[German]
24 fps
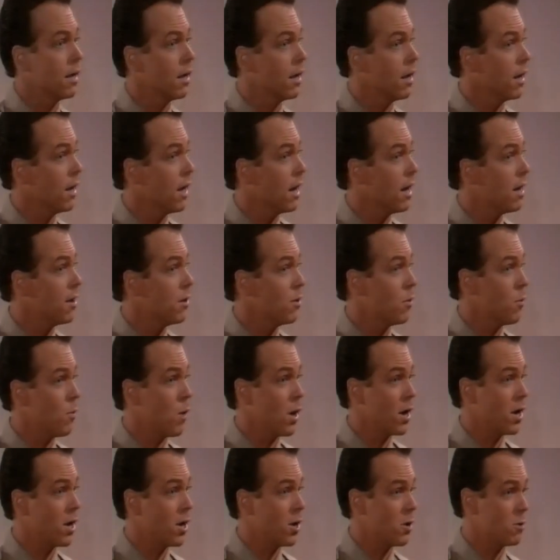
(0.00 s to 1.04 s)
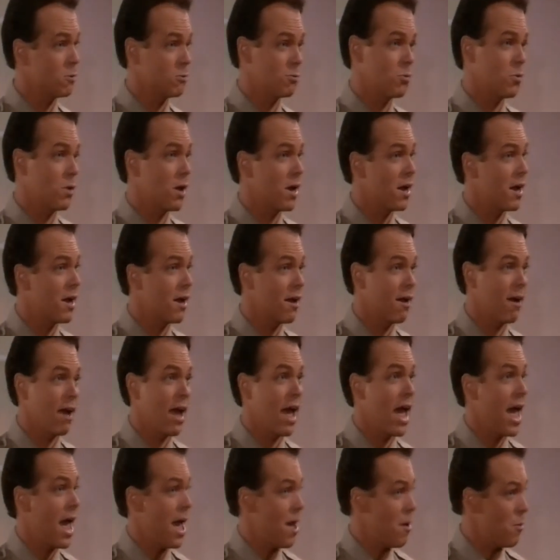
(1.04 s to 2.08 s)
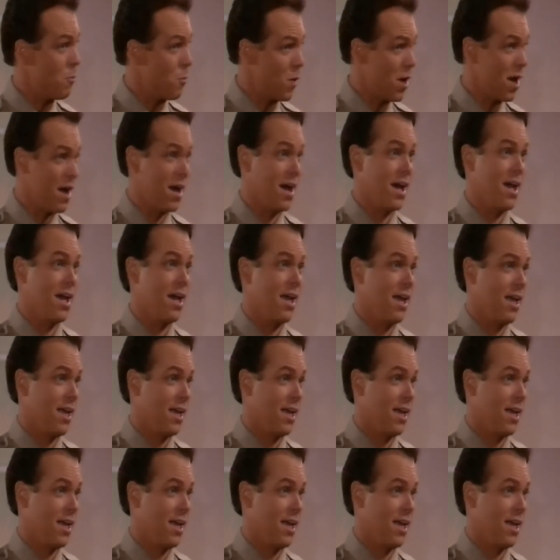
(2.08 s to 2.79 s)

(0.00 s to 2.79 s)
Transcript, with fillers: Hey, Sheila, ich weiß ganz genau, wie das